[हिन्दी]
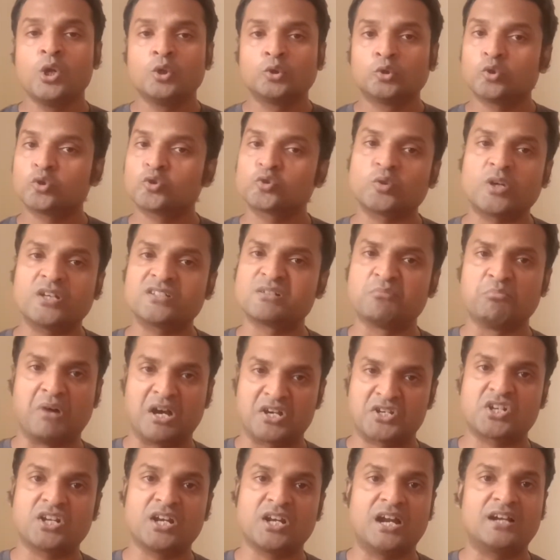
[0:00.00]
दोस्तों एज अ
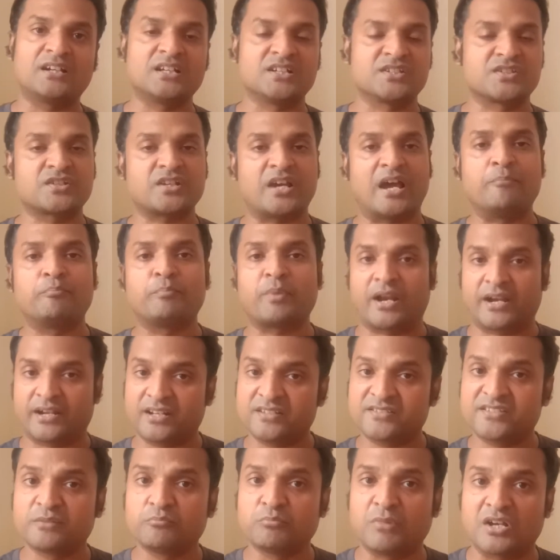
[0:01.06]
मार्शल आर्टिस्ट आई एम
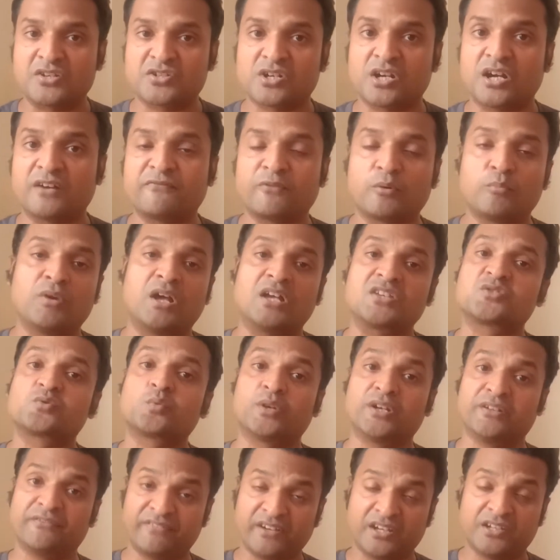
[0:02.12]
प्रैक्टिसिंग मार्शल आर्ट फ्रॉम लास्ट
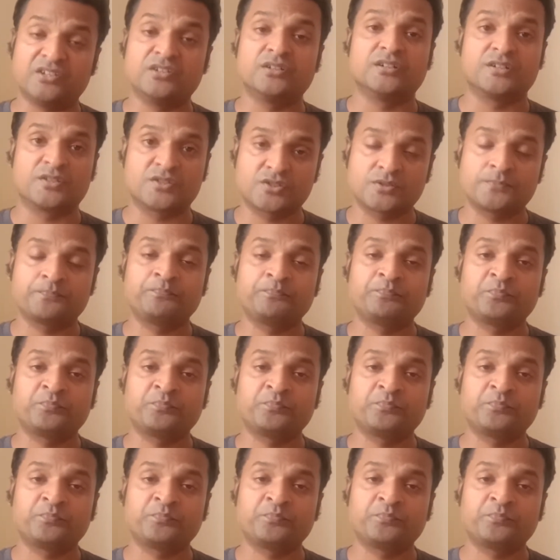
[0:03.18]
ट्वेंटी फाइव ईयर्स